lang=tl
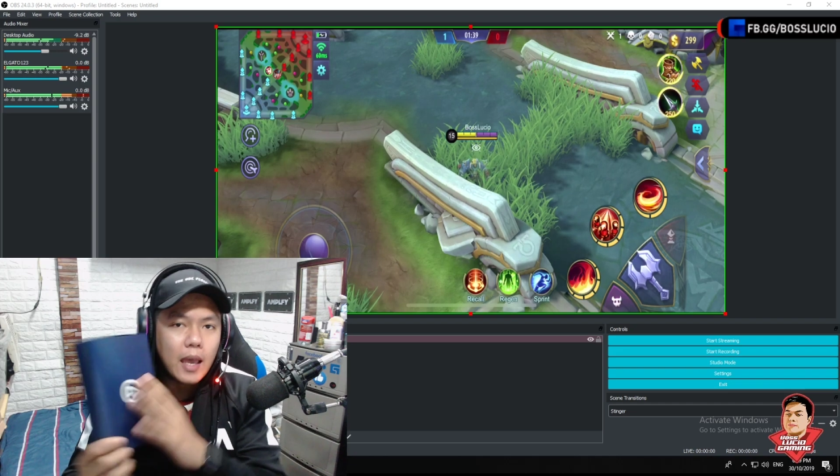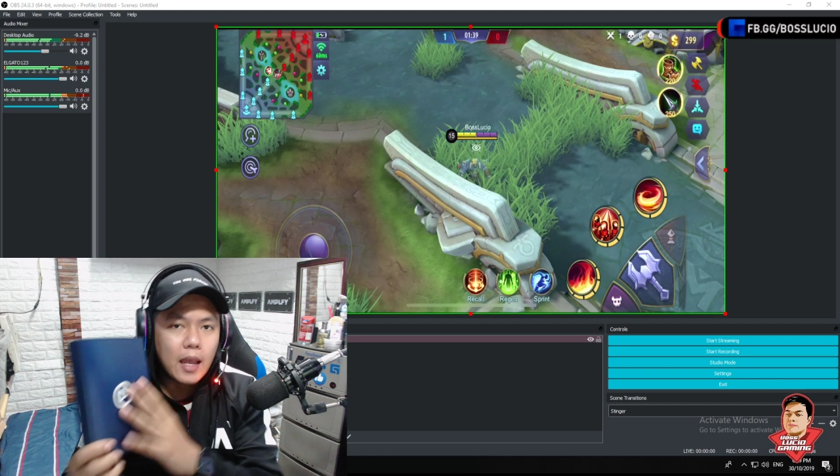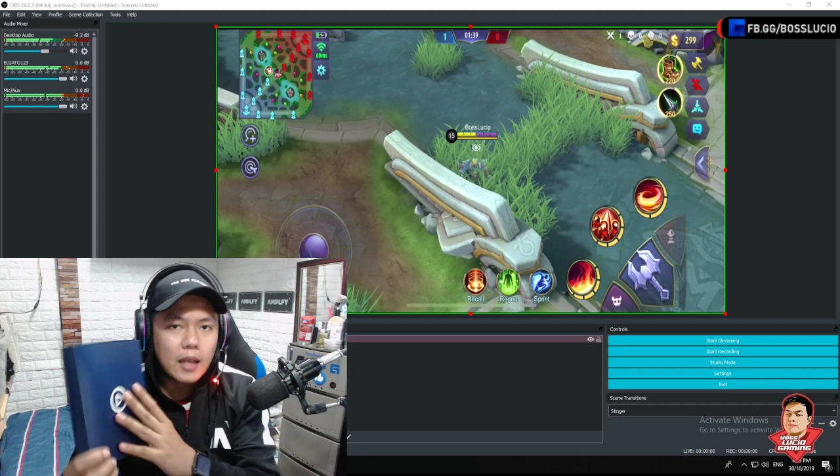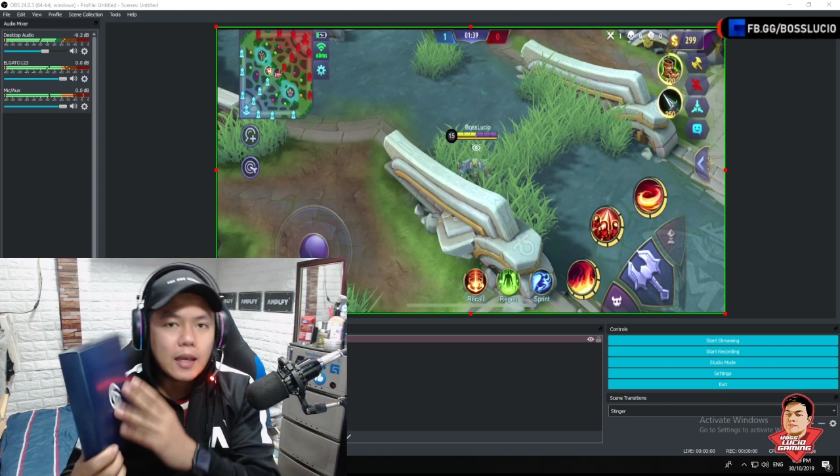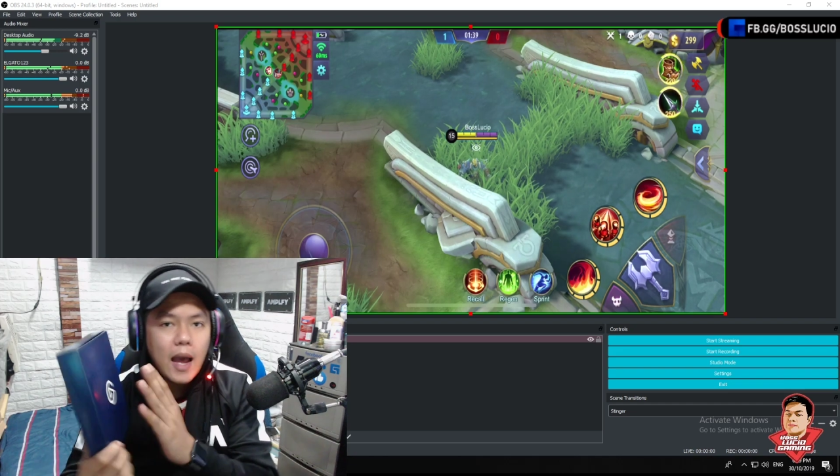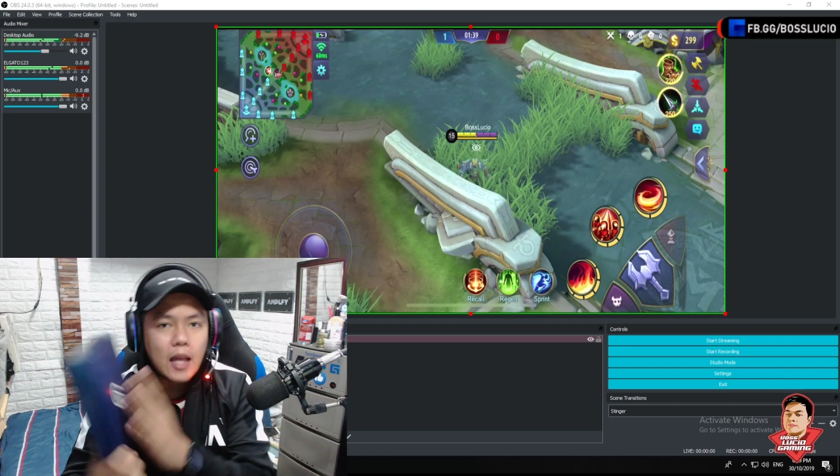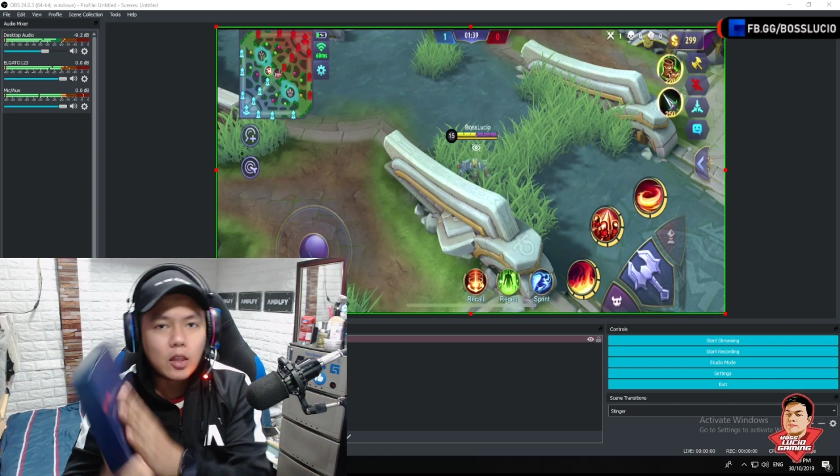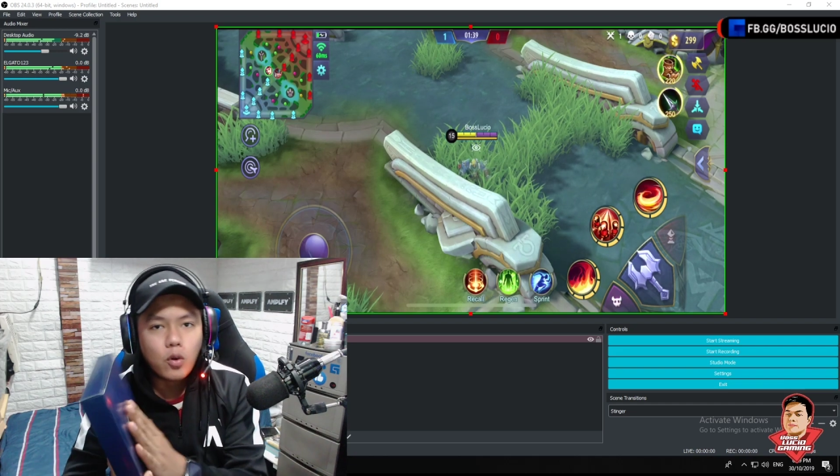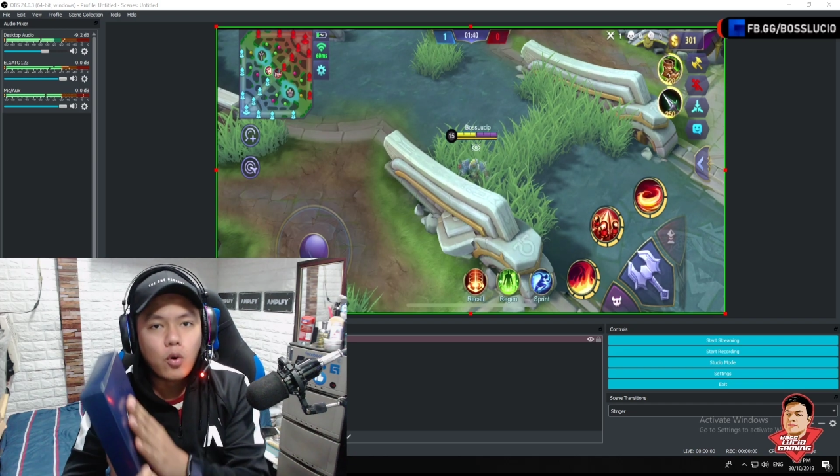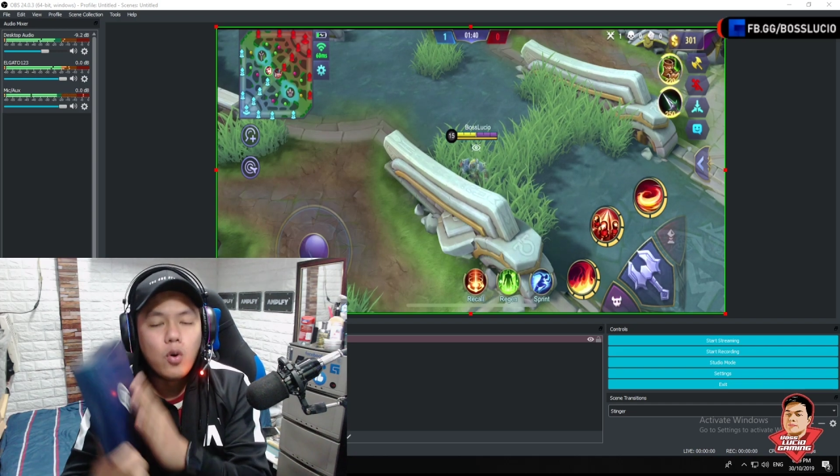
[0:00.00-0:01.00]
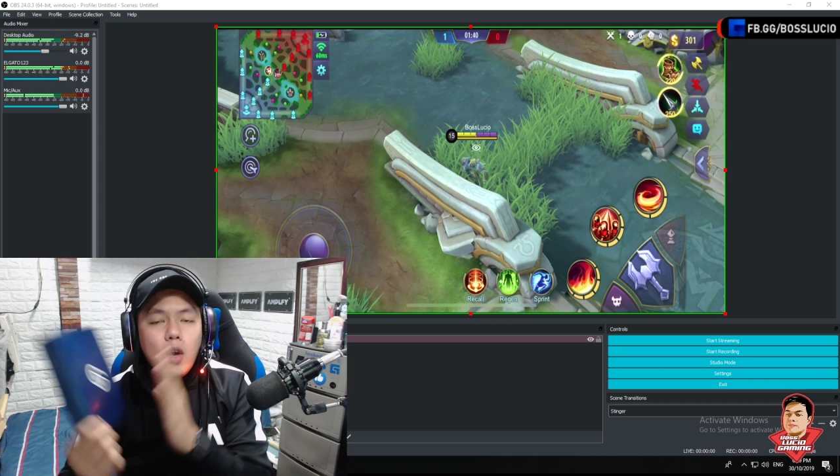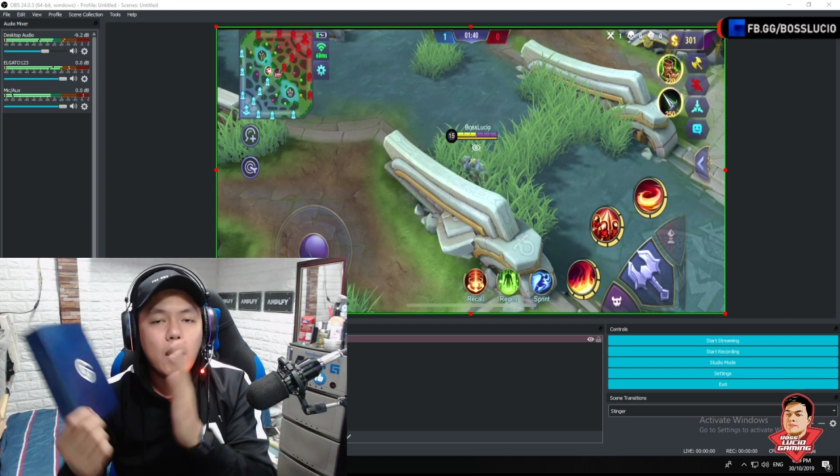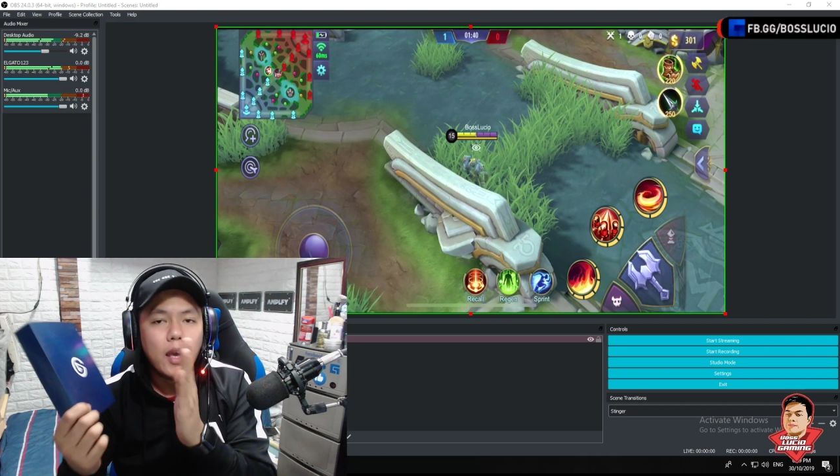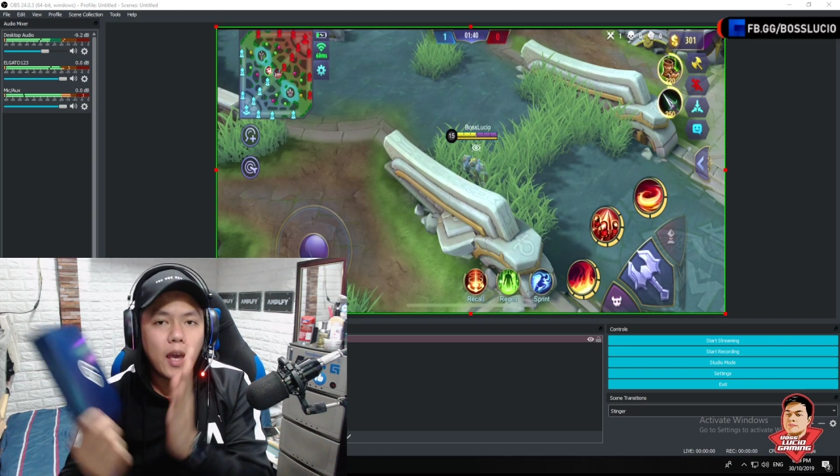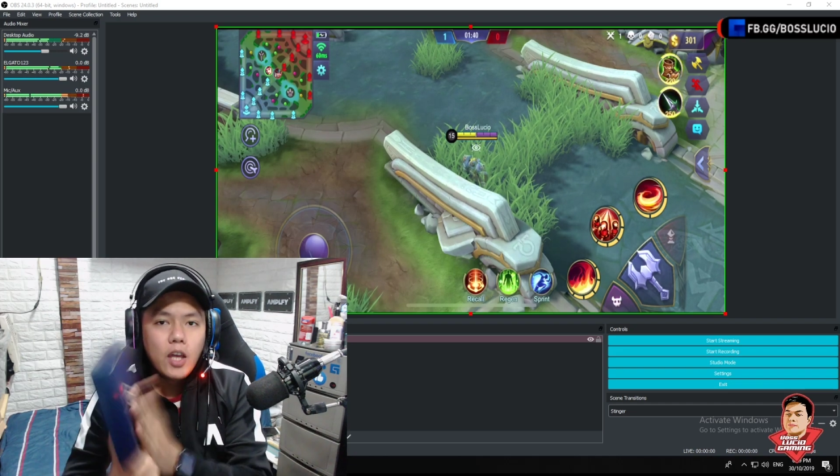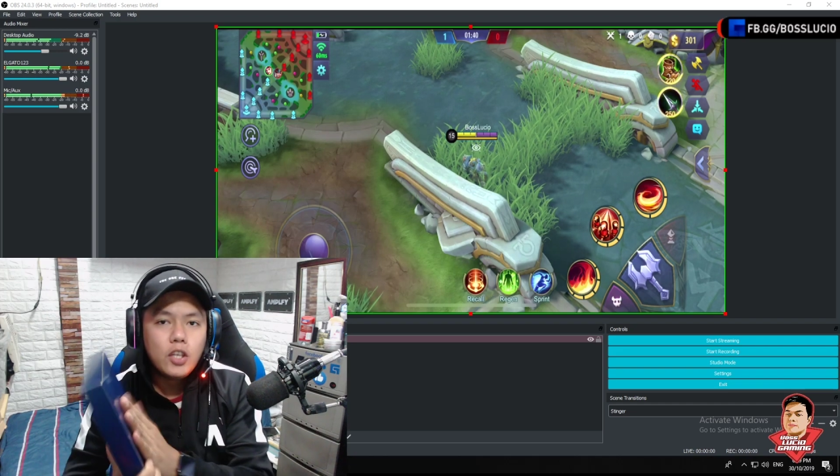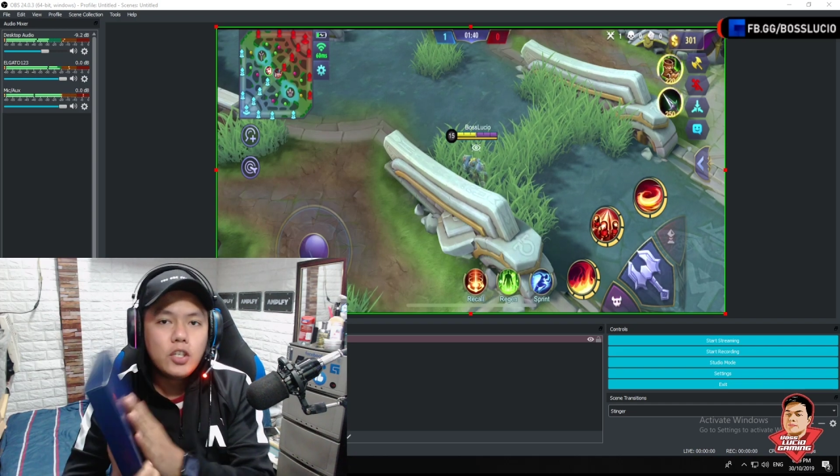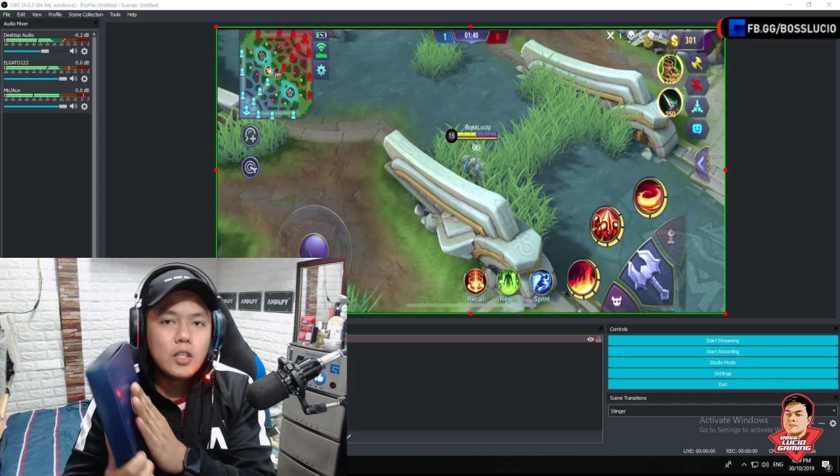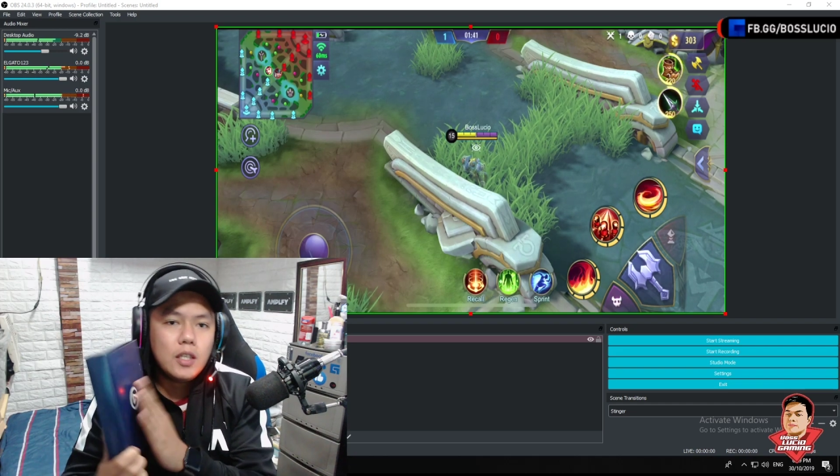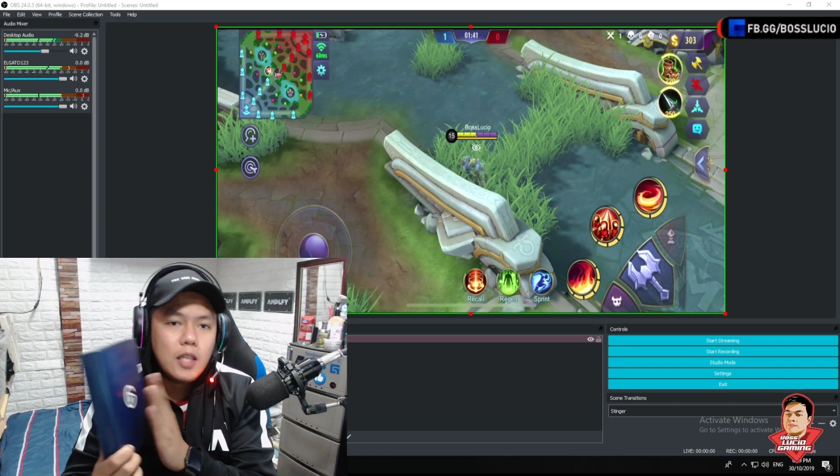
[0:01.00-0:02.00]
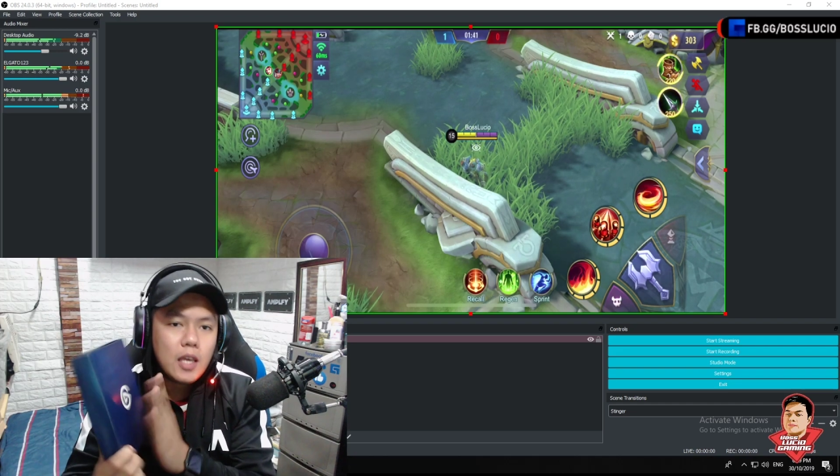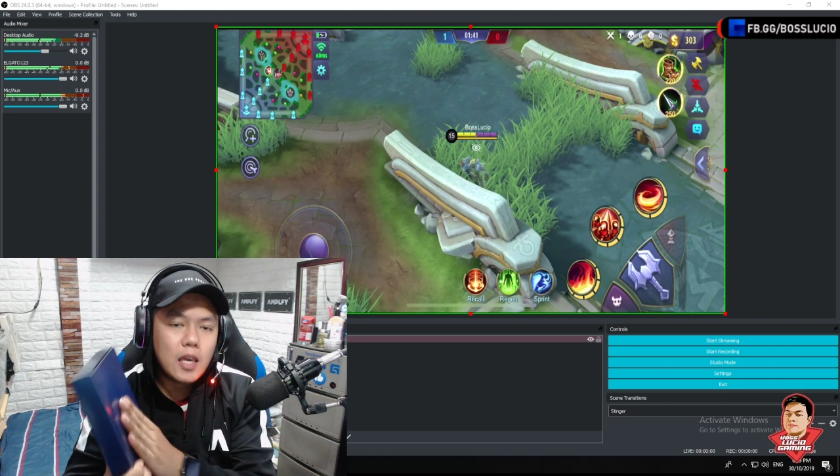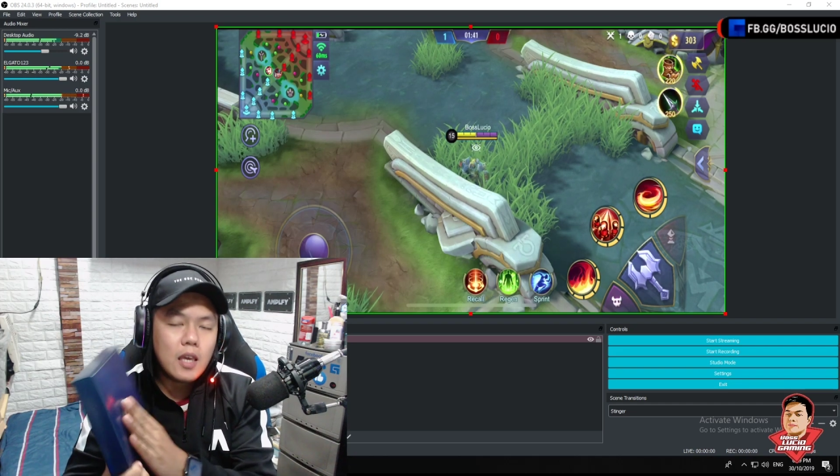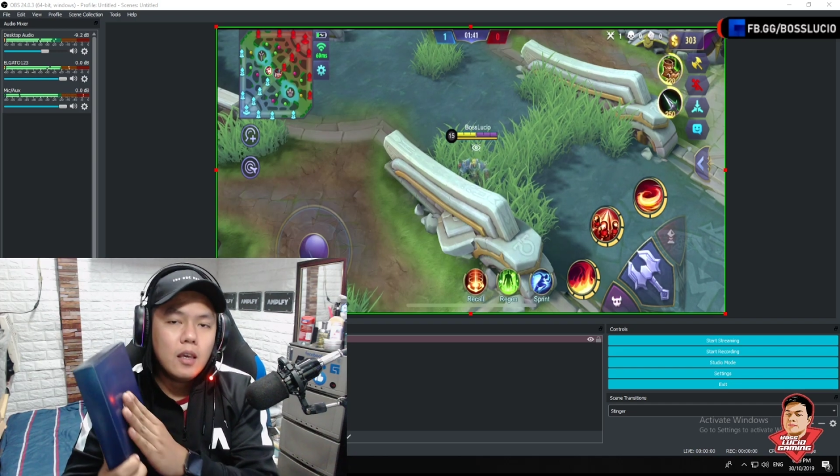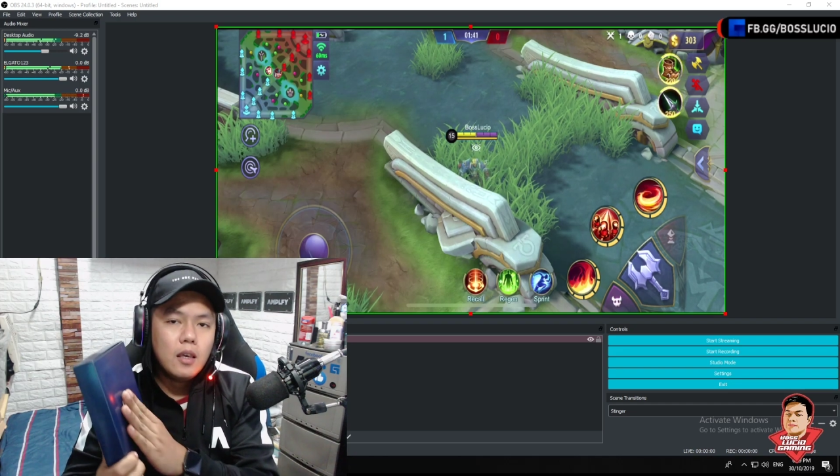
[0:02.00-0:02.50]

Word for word: Elgato HD